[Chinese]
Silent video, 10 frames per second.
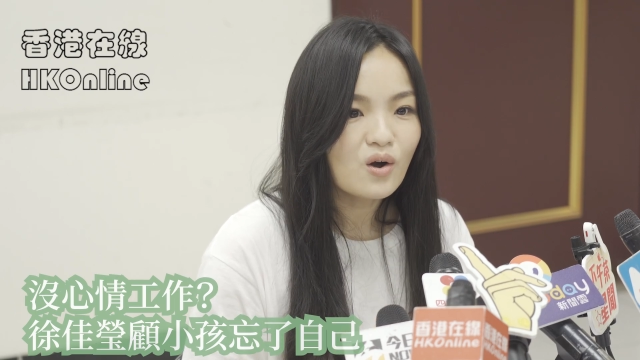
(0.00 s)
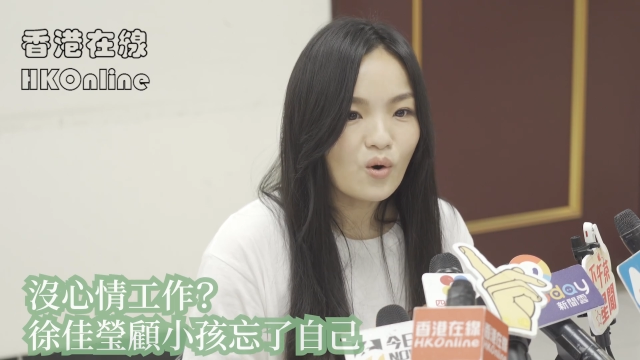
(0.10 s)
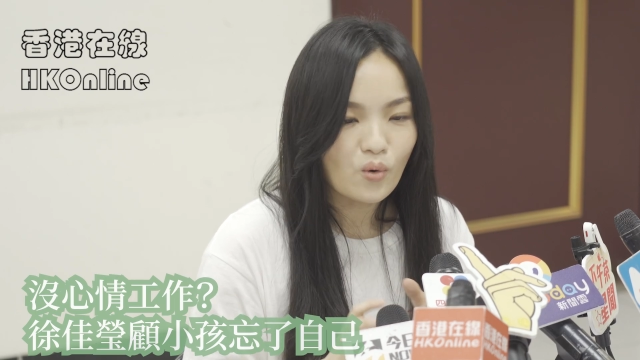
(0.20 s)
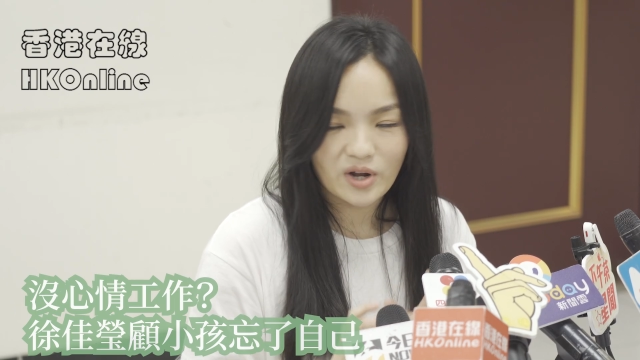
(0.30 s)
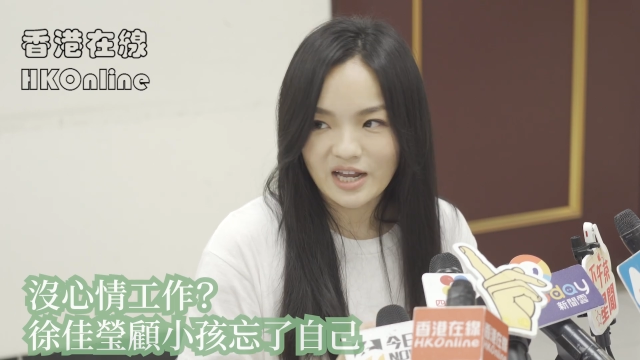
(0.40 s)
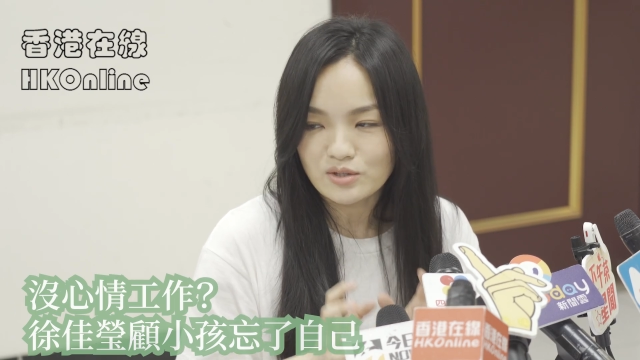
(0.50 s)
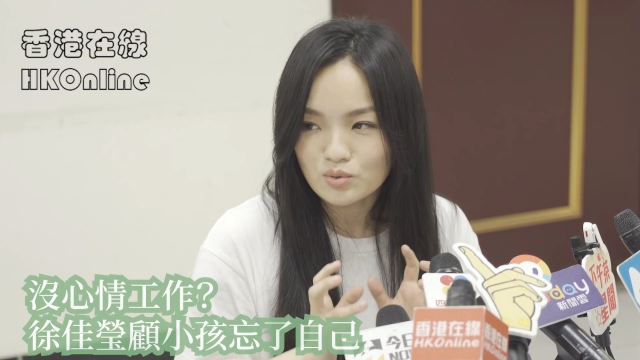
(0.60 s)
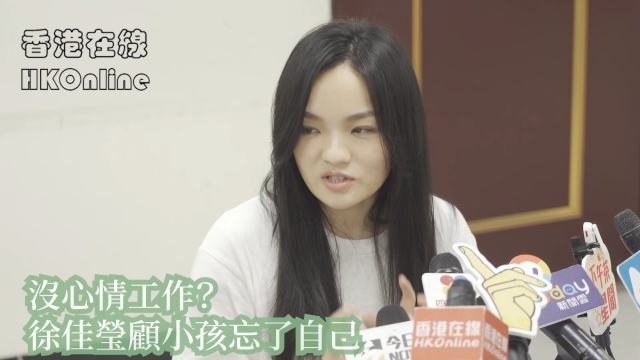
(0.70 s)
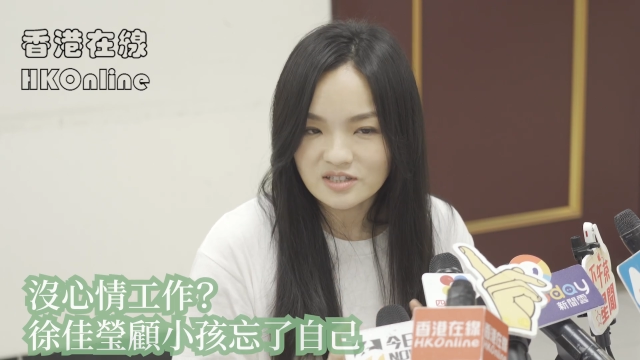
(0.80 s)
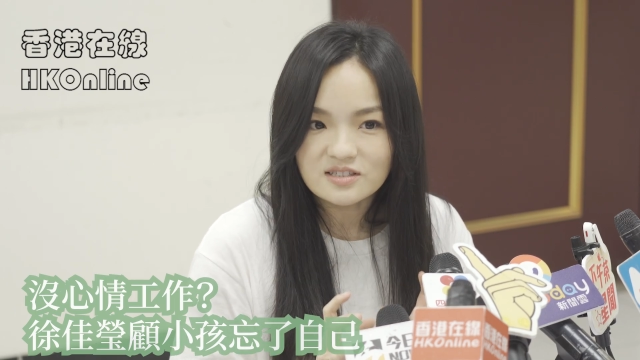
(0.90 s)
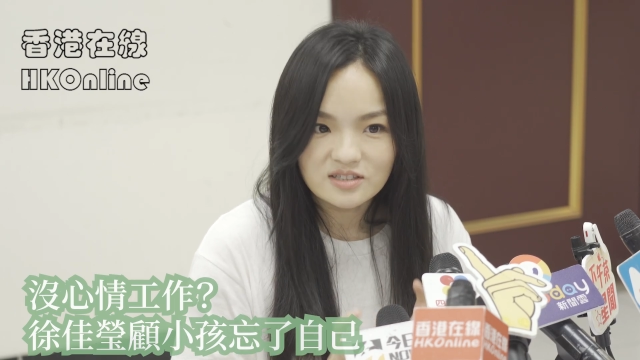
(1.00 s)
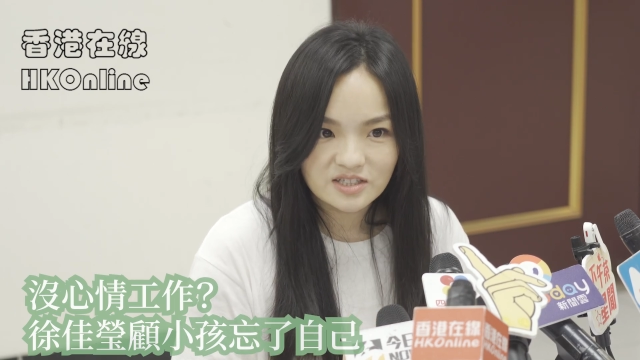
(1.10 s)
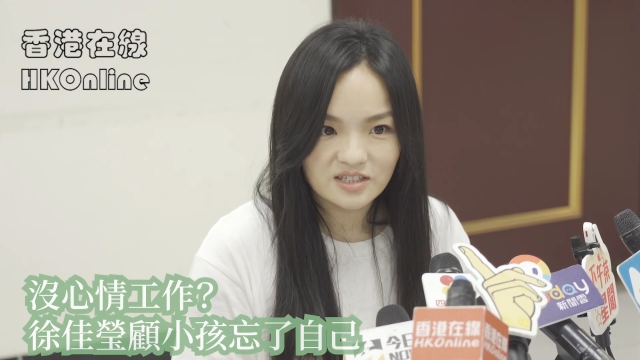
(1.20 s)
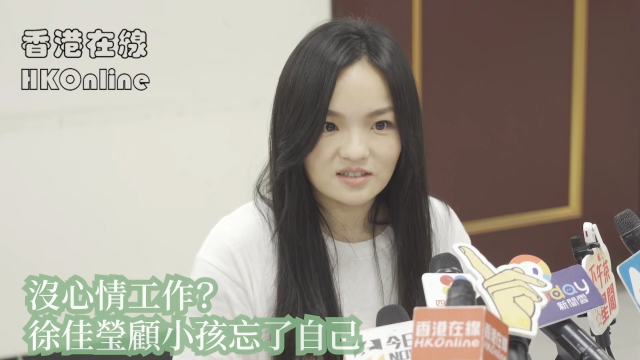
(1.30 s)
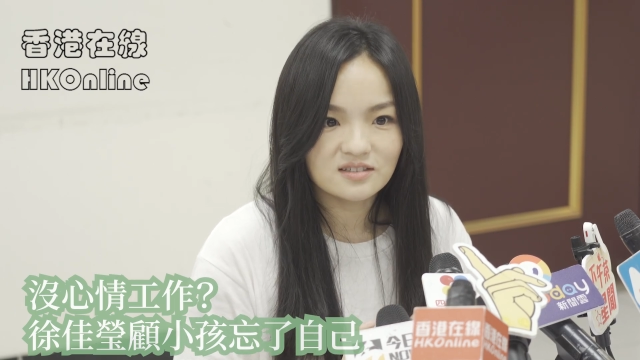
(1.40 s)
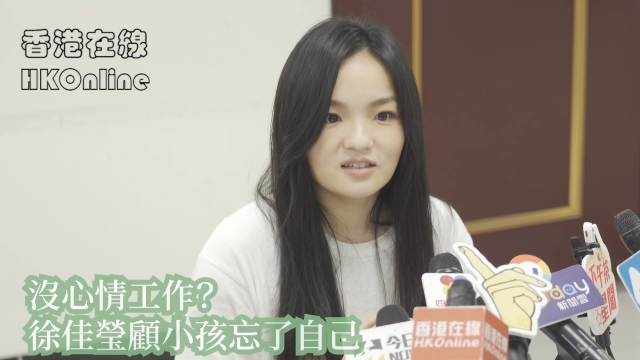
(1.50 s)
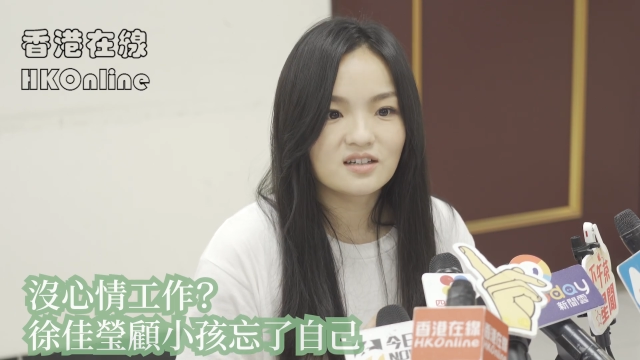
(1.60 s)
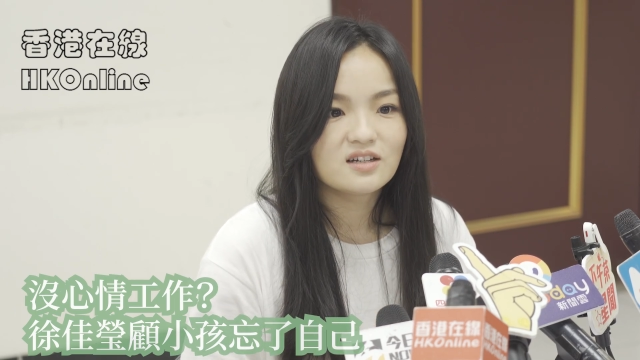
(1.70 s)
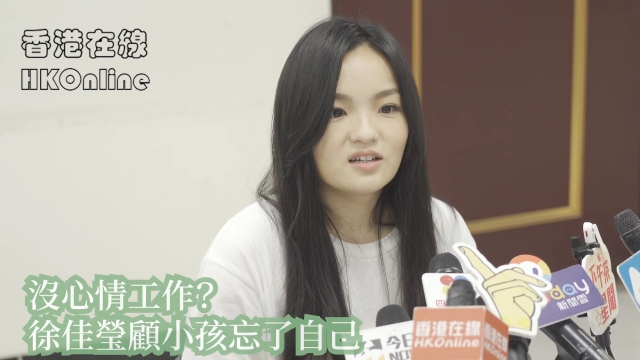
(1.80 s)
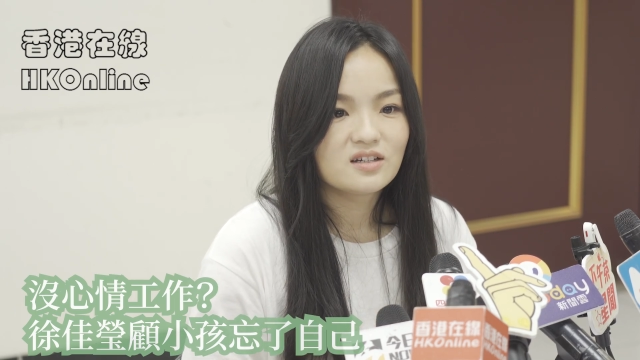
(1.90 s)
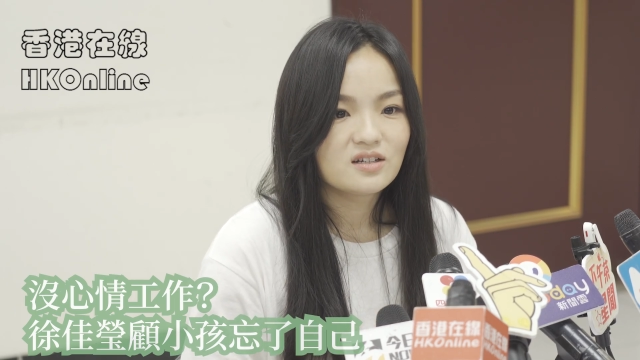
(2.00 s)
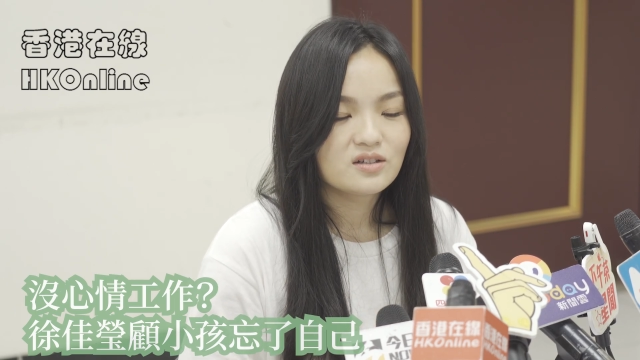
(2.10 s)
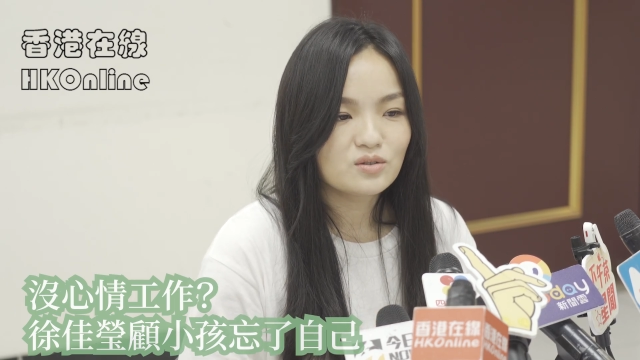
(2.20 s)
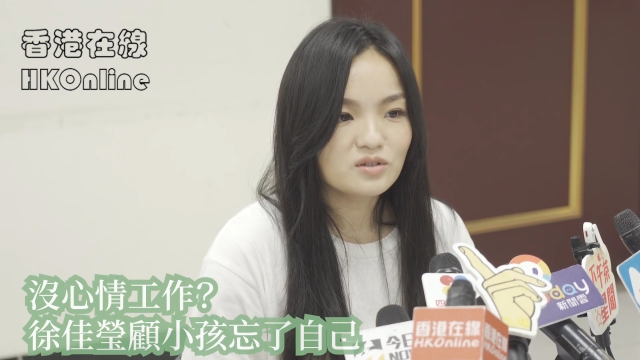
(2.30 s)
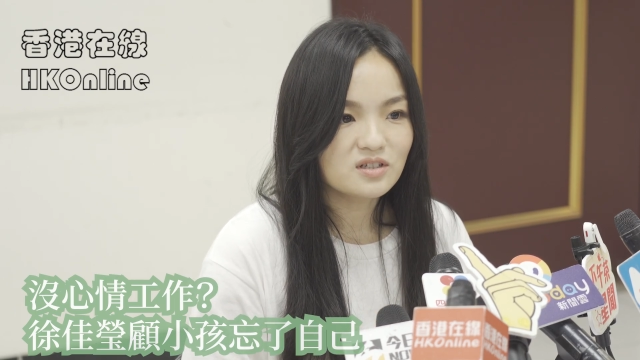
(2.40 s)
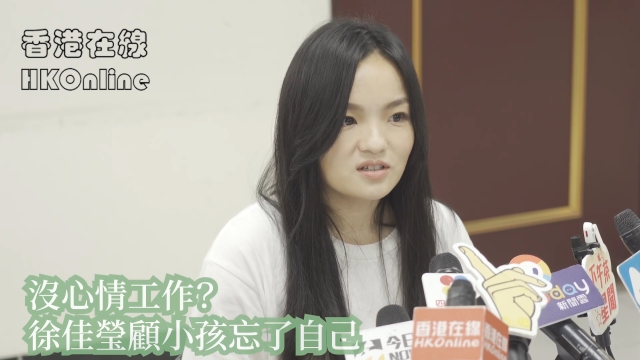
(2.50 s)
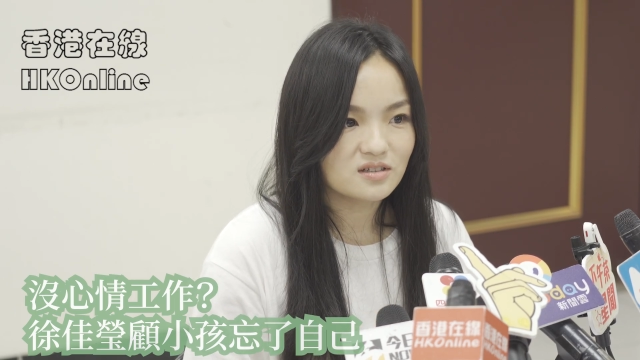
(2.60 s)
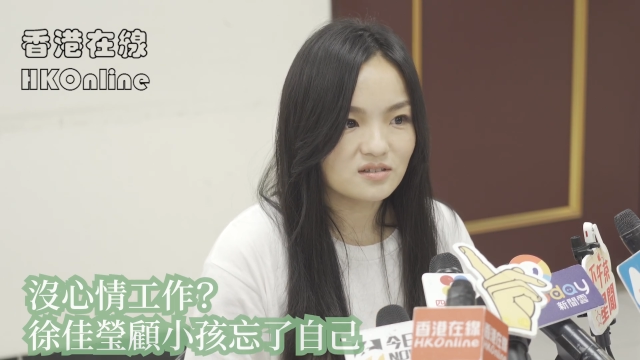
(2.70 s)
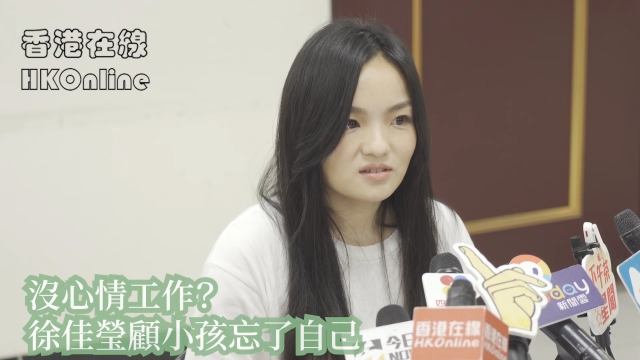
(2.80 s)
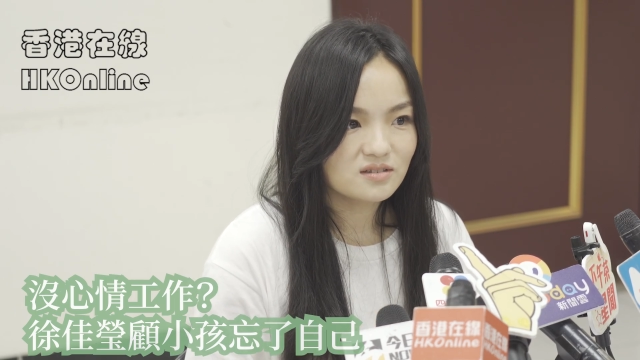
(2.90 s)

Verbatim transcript: 回来做这件事情，就是